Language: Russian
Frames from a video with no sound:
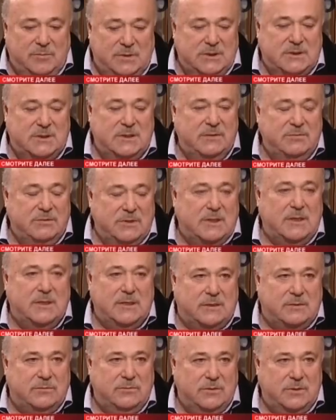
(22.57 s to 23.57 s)
Мы же 9
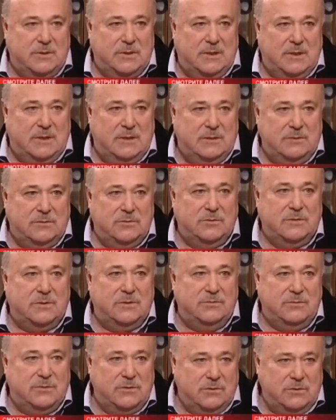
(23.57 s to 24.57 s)
лет играли. До
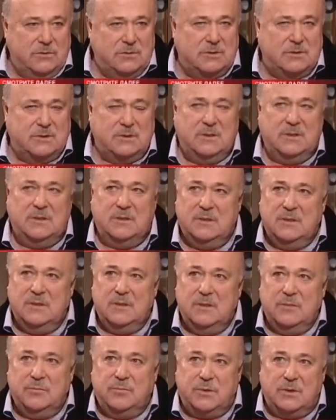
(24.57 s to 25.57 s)

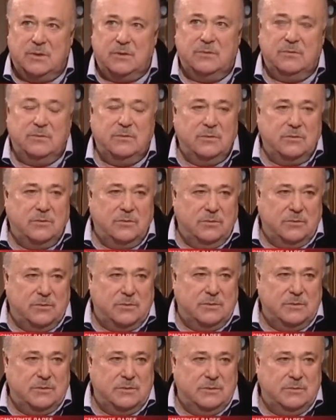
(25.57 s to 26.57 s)
91 года.
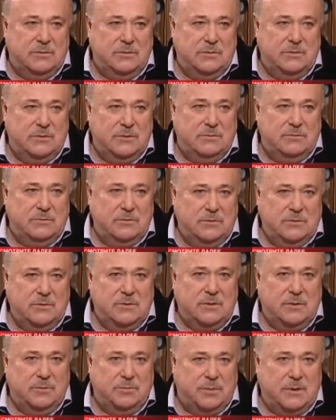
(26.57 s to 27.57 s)
До
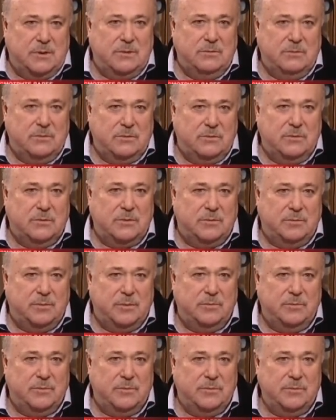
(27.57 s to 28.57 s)
91 года,
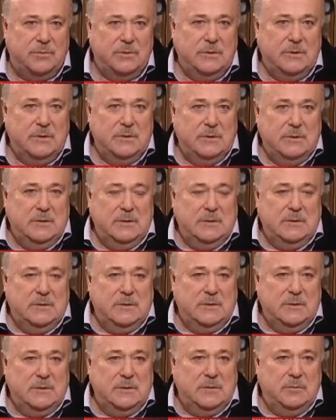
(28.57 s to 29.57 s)
по-моему.
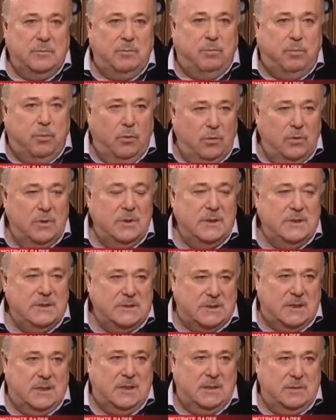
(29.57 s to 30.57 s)
полный
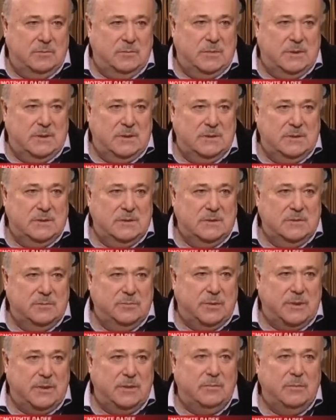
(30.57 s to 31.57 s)
залы были
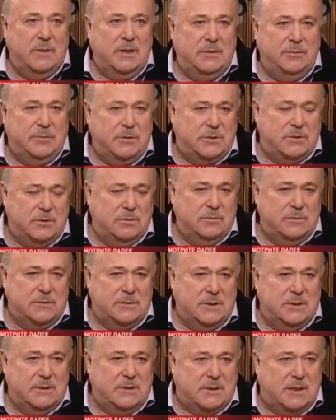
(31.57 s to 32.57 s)
принимали, причем,
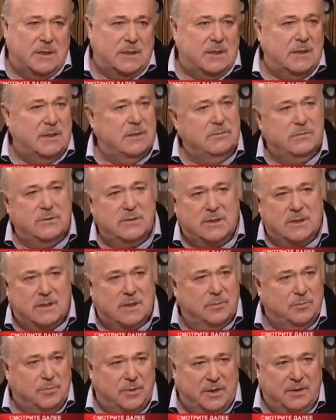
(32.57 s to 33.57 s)
знаете, как левые,
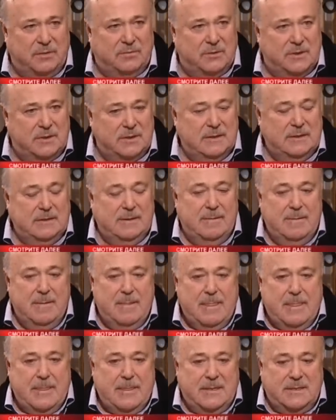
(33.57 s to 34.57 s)
так и правые
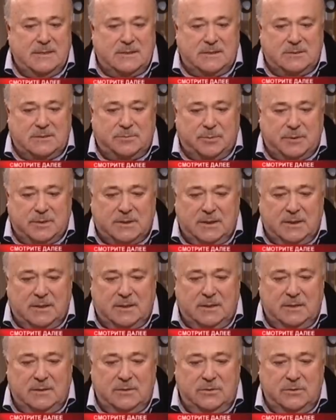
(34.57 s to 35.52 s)
этот спектакль.